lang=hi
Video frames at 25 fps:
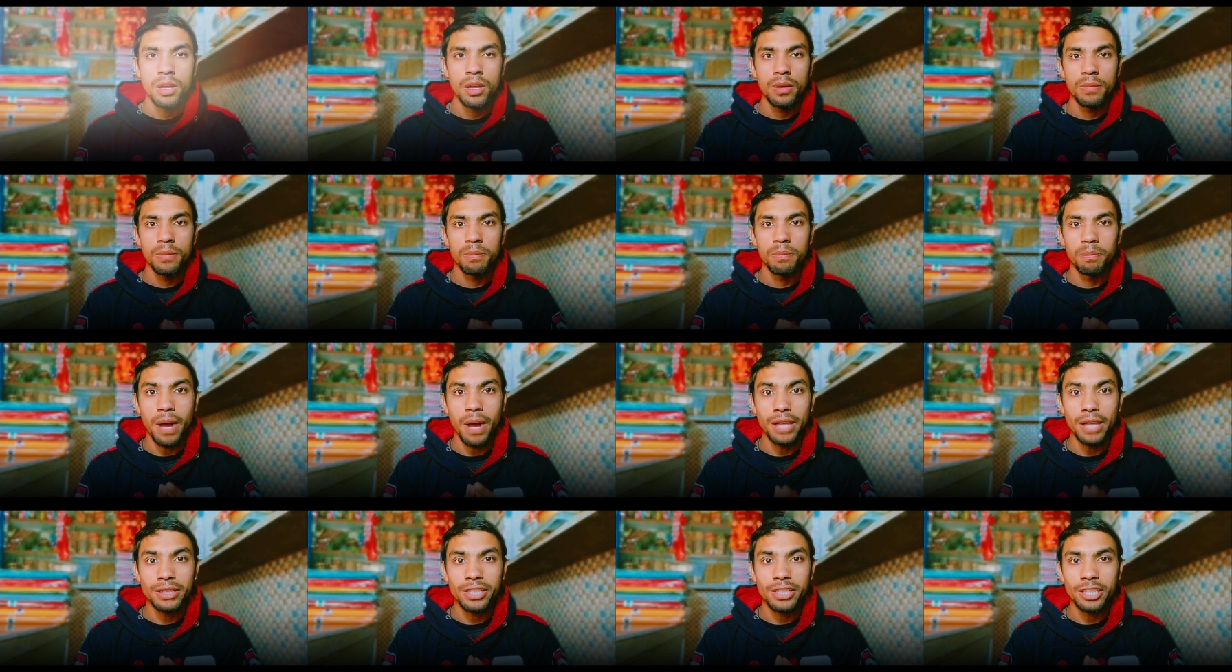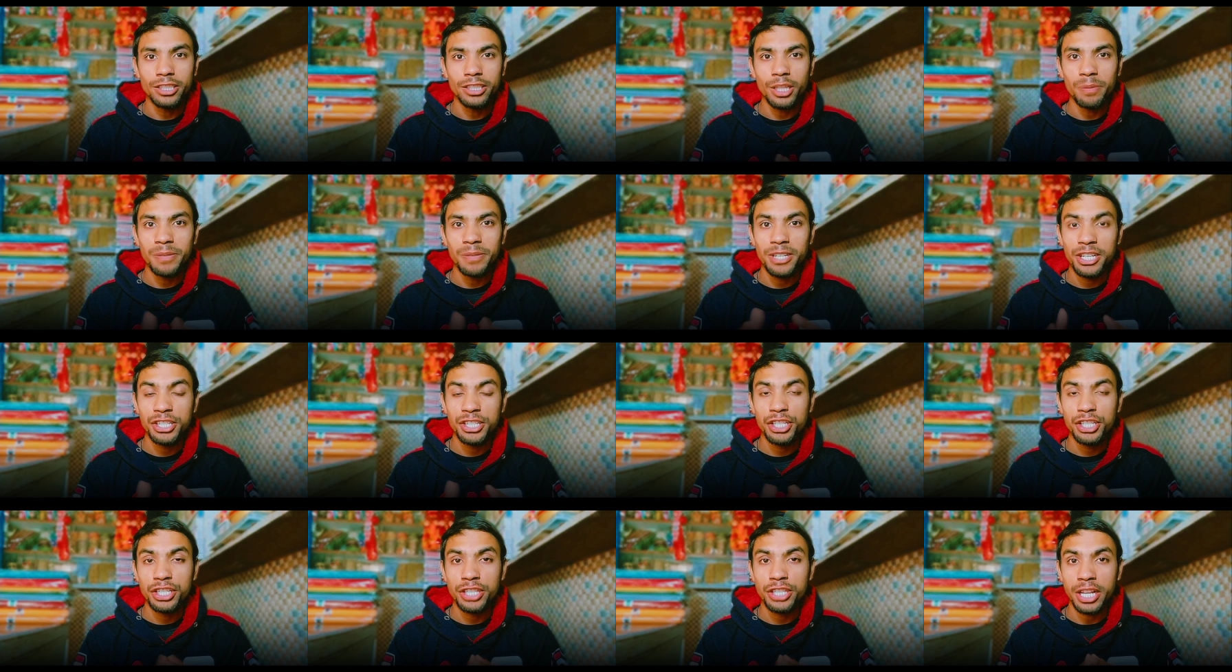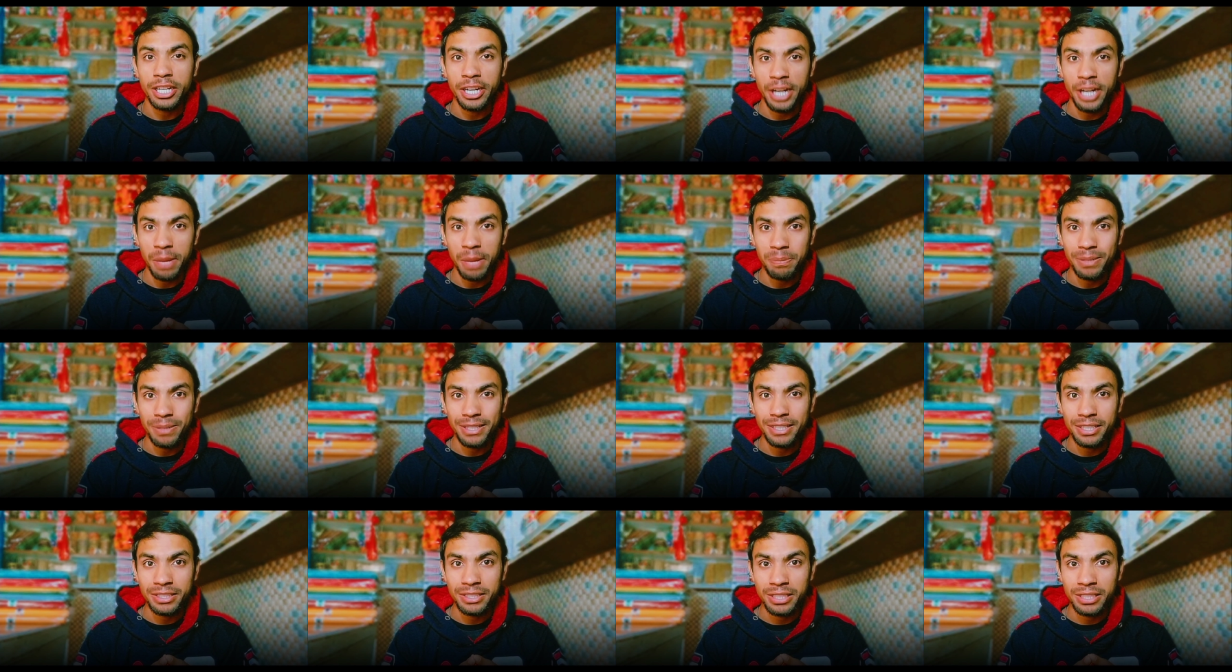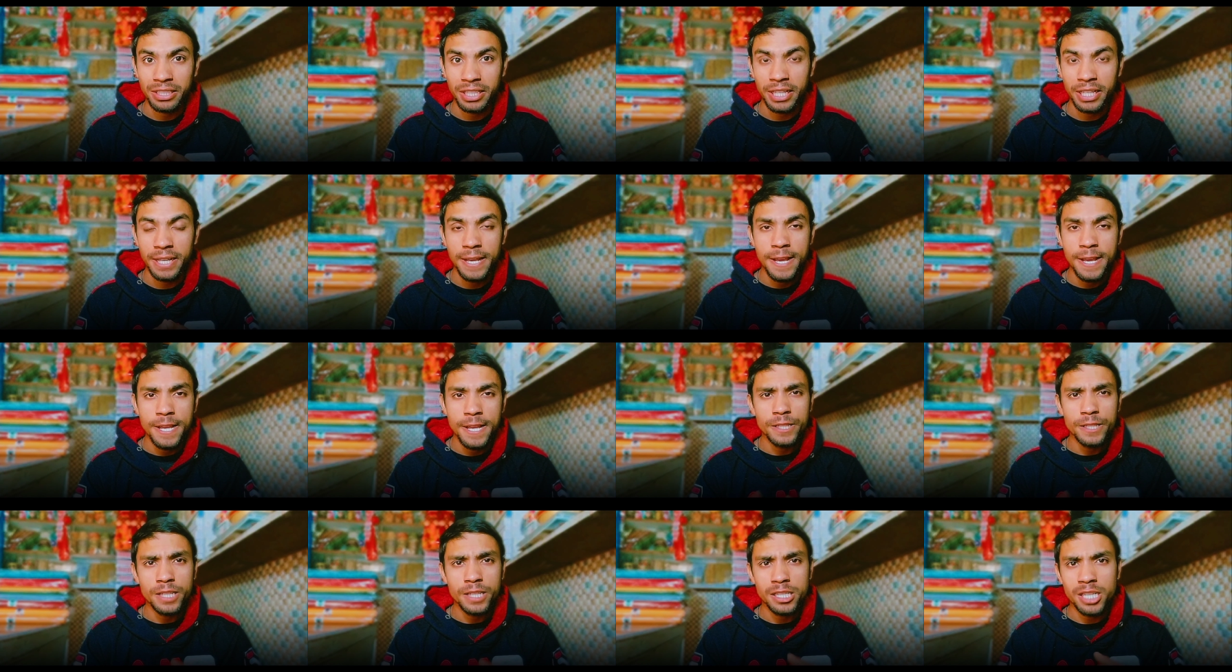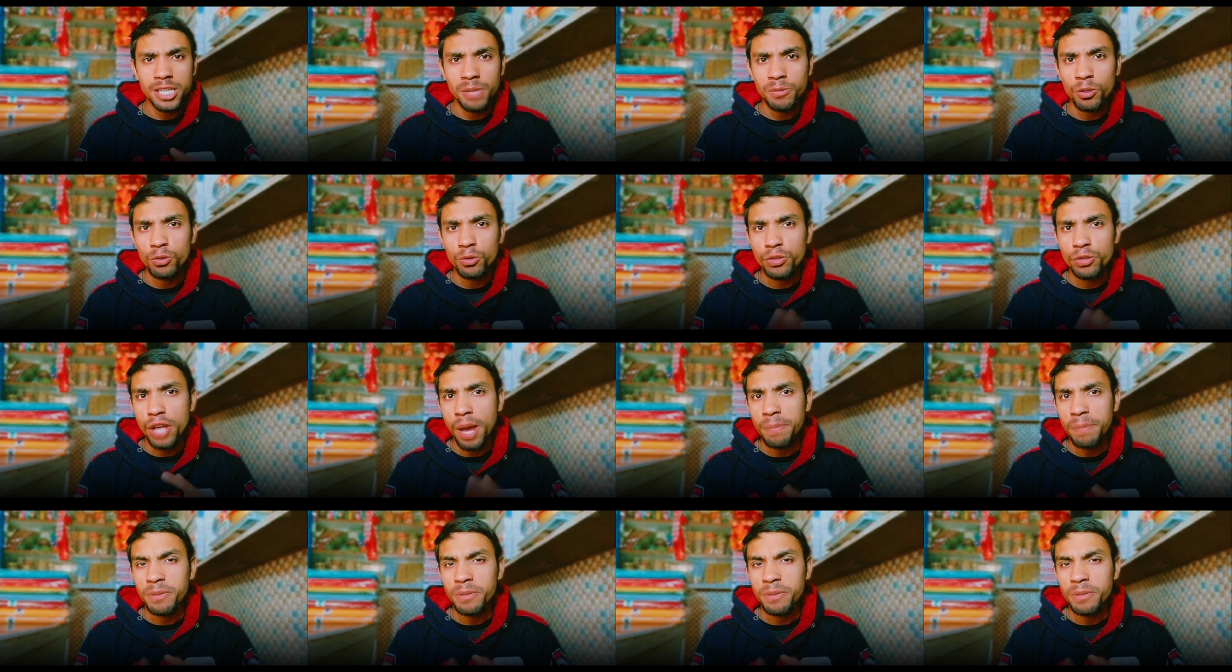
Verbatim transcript: कर बात करते हैं अपनी लिस्ट की सेकंड एप्लीकेशन की इसका नाम जोर